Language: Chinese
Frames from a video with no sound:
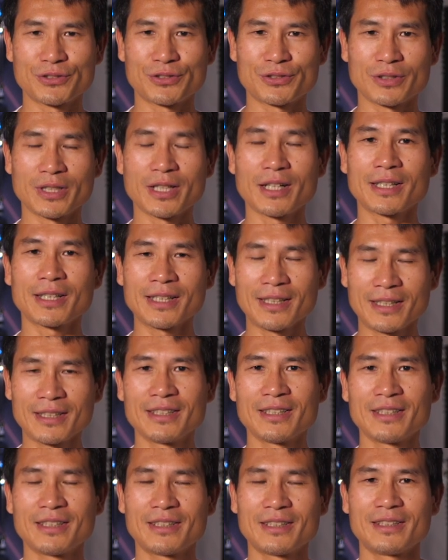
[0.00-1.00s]
觉得哎，
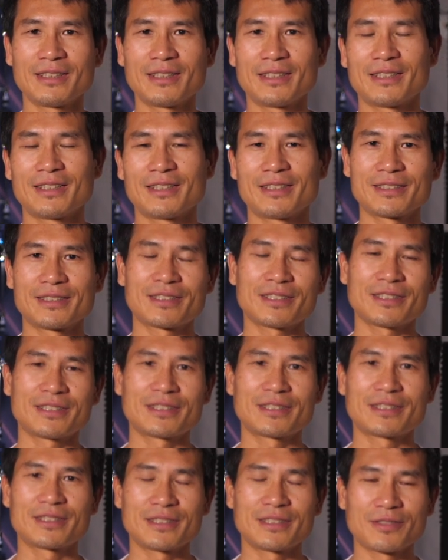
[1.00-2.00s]
这
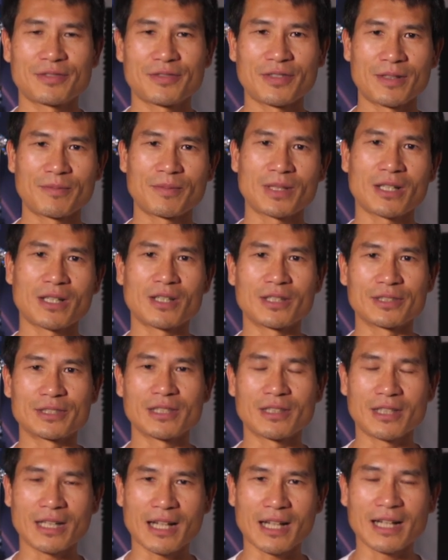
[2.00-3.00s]
些方面好
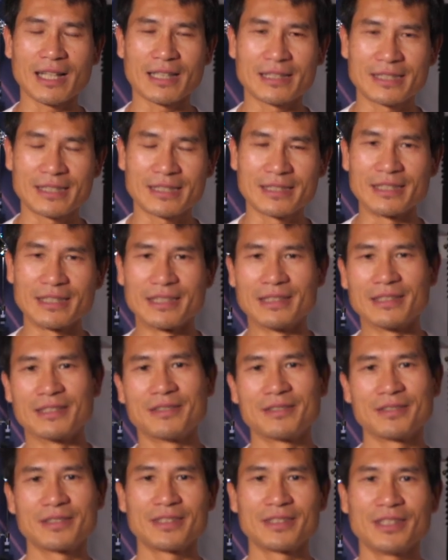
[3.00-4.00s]
像还行，
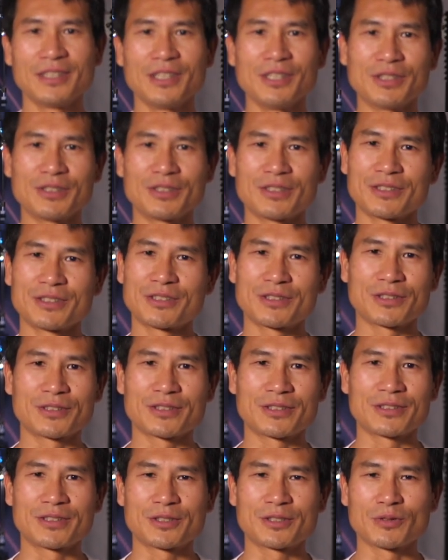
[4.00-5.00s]
就
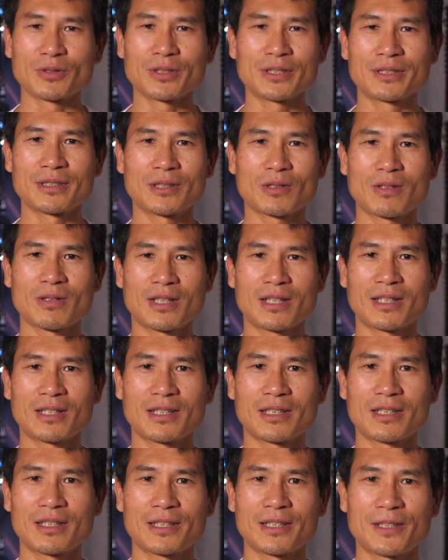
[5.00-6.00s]
是所以的
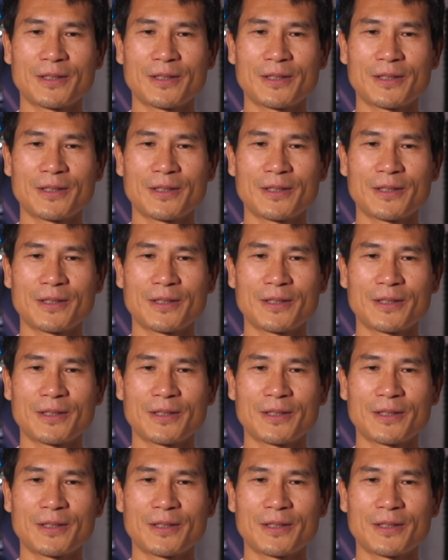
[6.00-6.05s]
话，